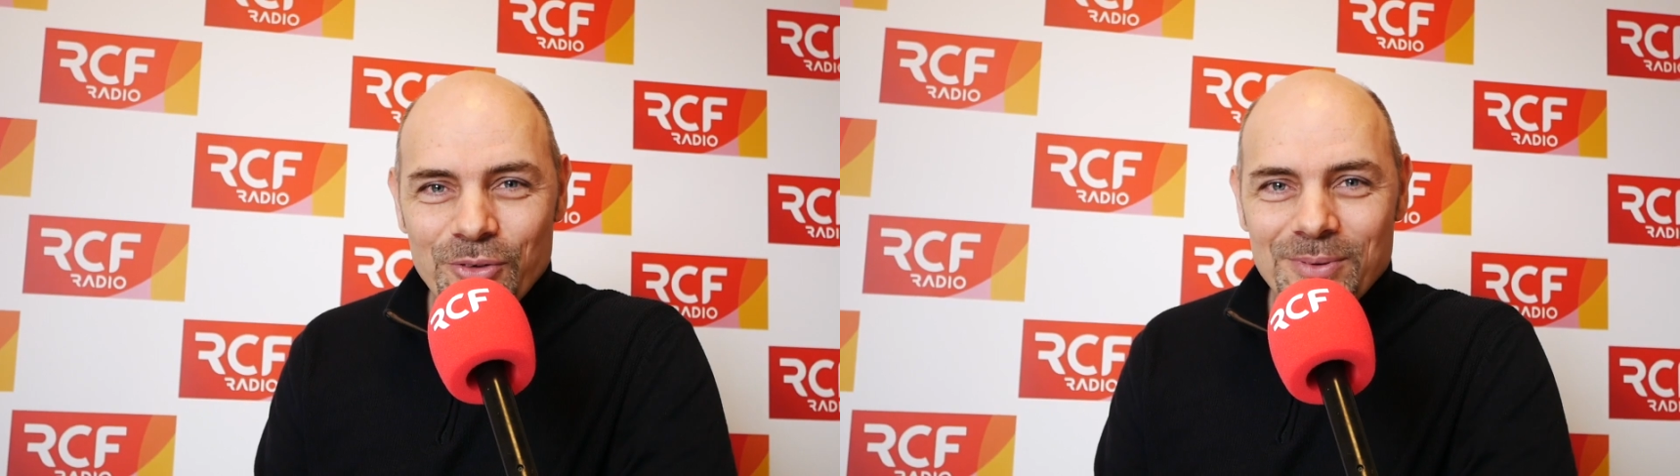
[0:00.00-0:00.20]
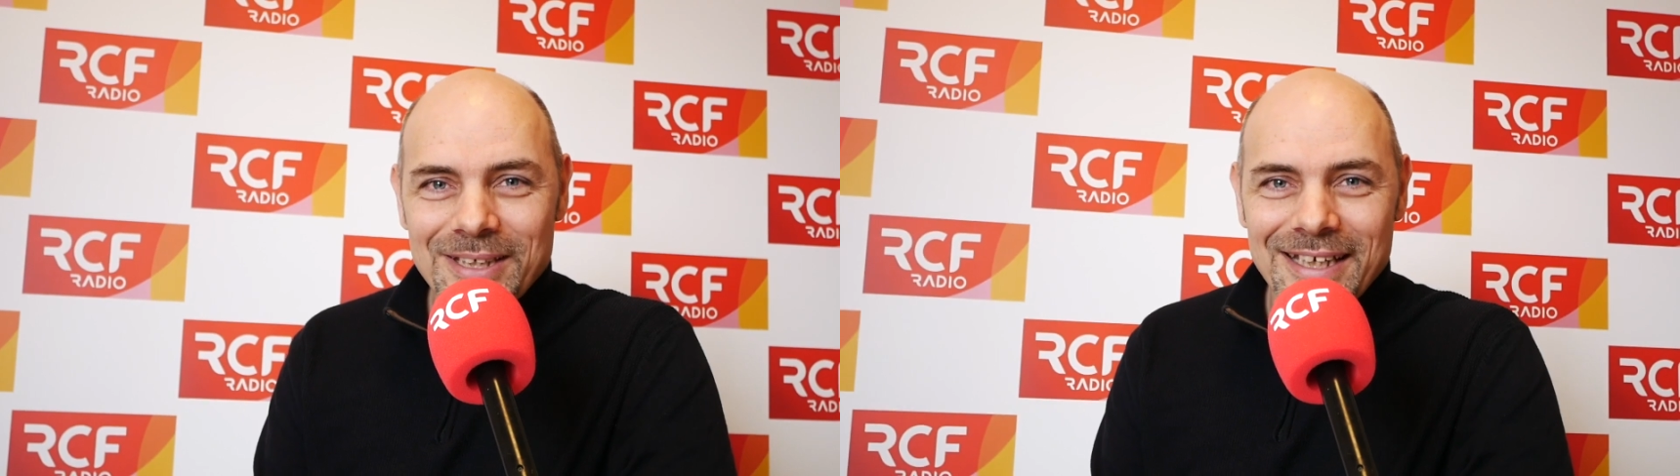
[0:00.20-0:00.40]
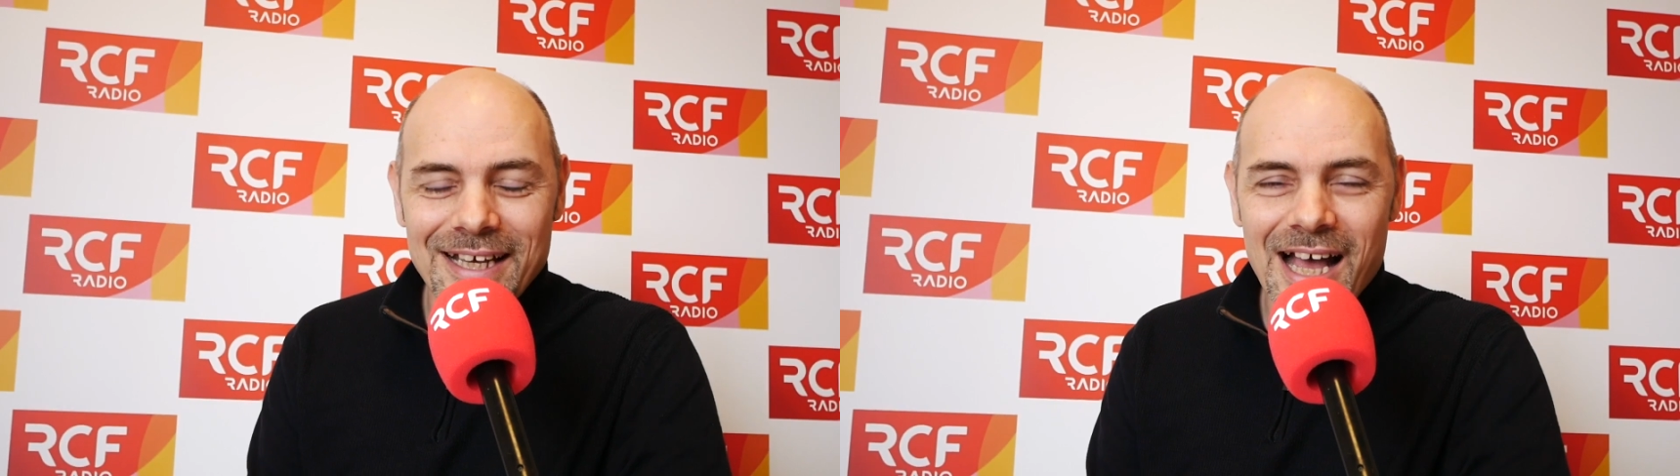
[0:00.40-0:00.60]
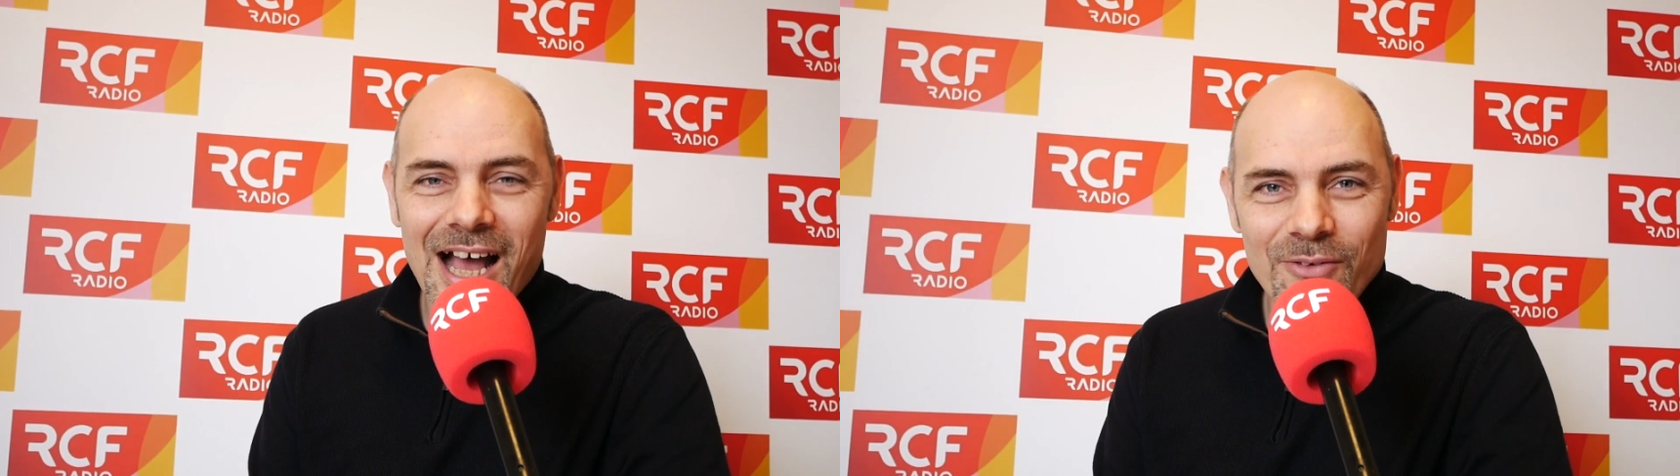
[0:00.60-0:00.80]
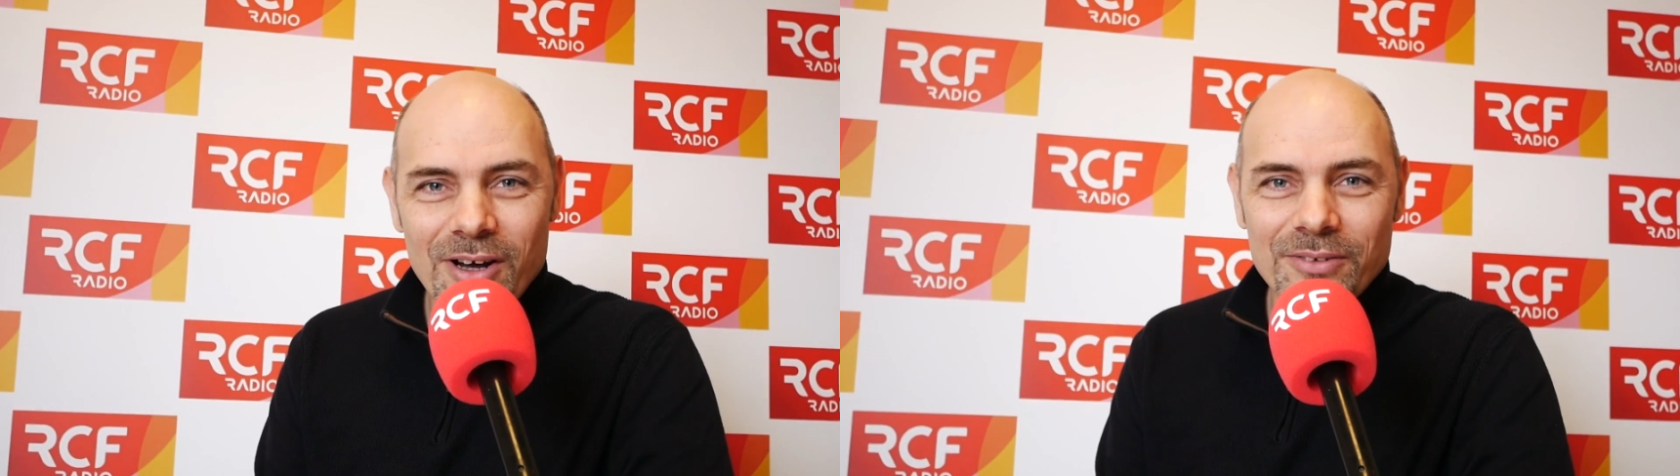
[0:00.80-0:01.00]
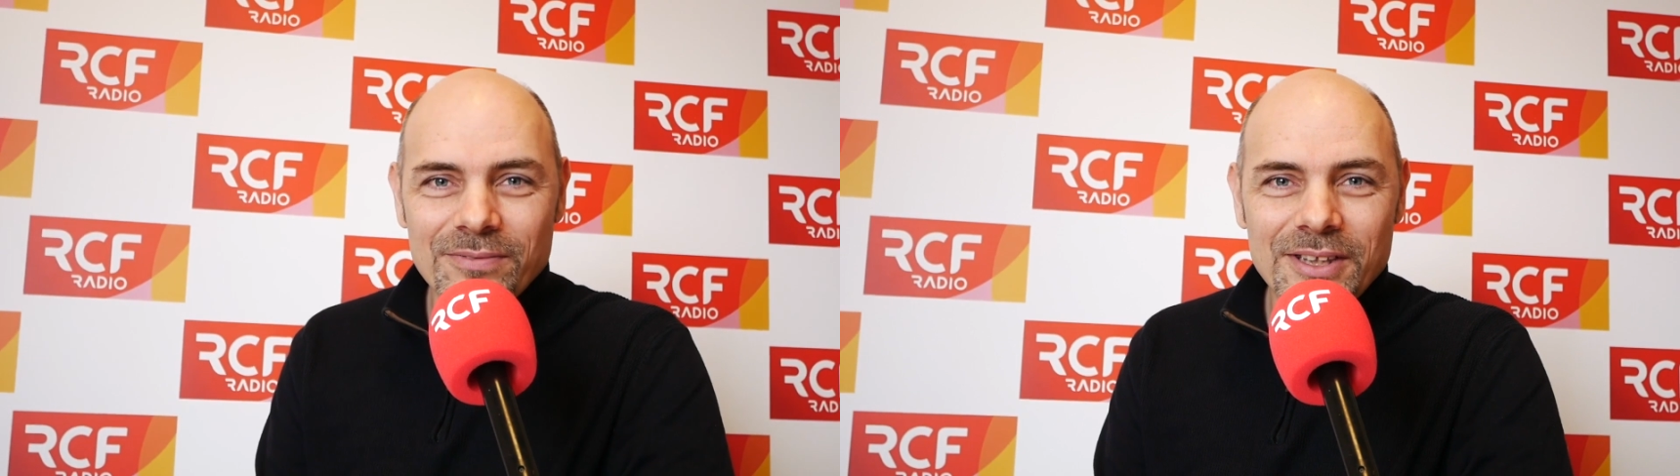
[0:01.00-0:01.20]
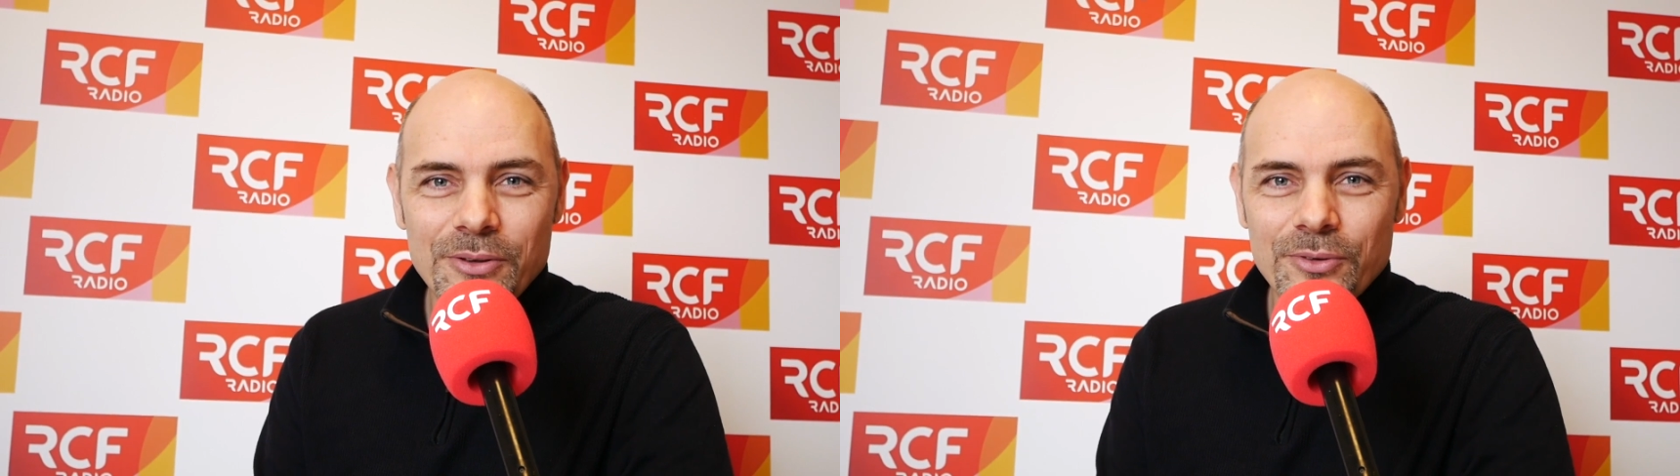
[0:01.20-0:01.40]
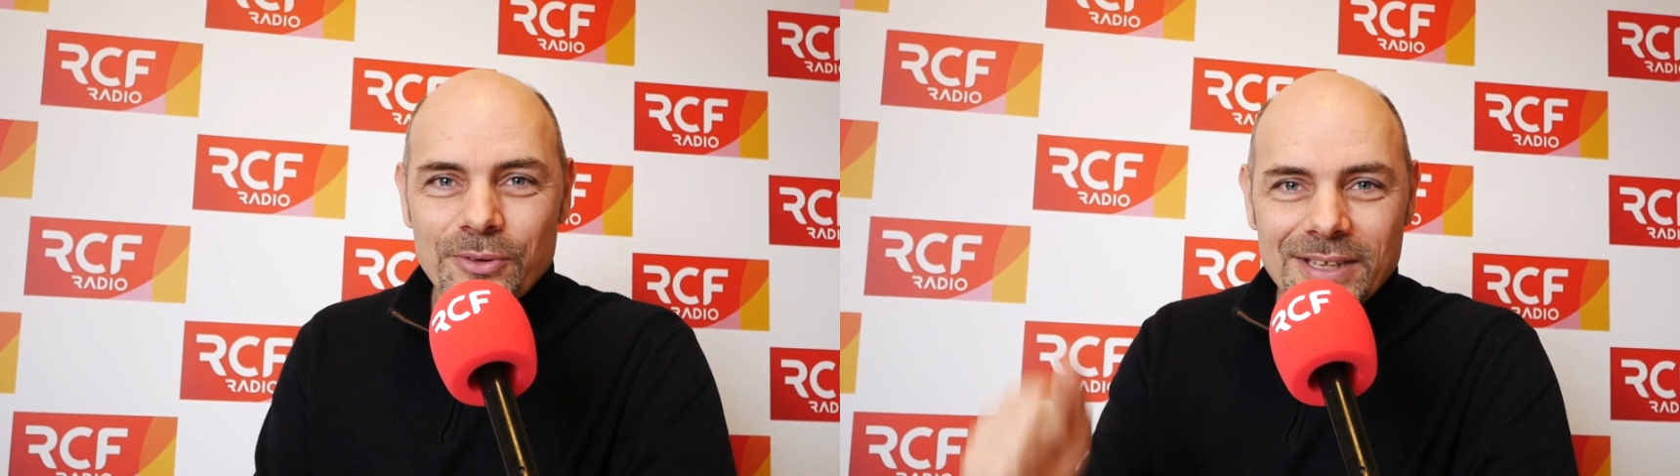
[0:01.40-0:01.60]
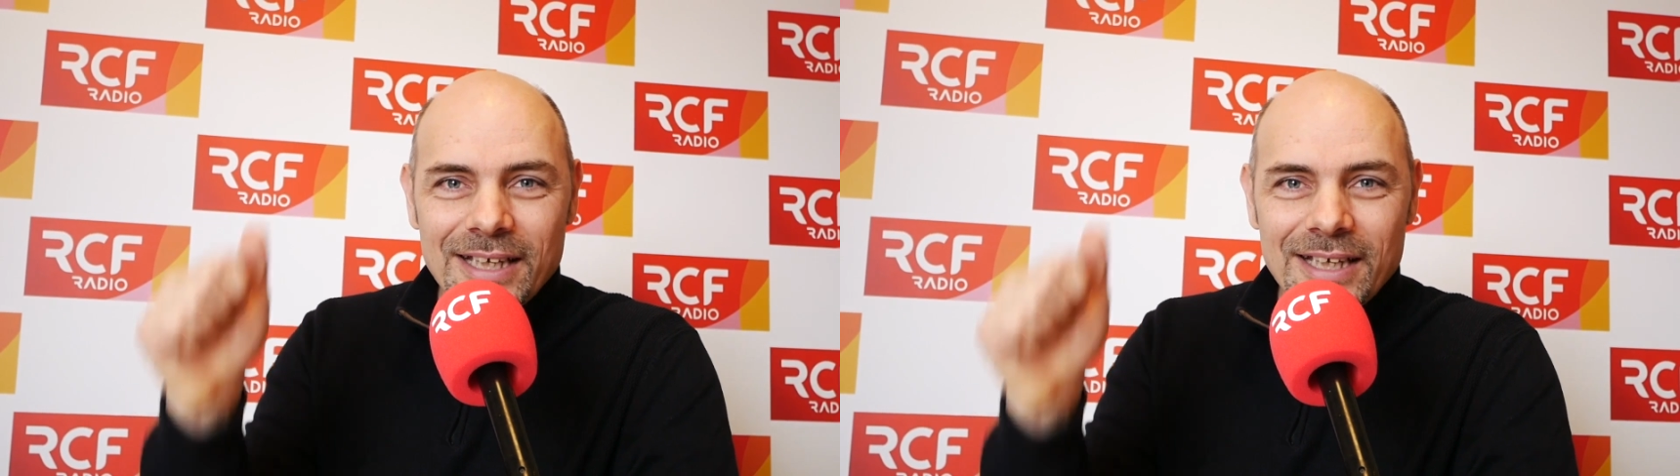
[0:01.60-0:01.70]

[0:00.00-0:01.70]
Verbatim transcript: Aujourd'hui, avoir une vidéo de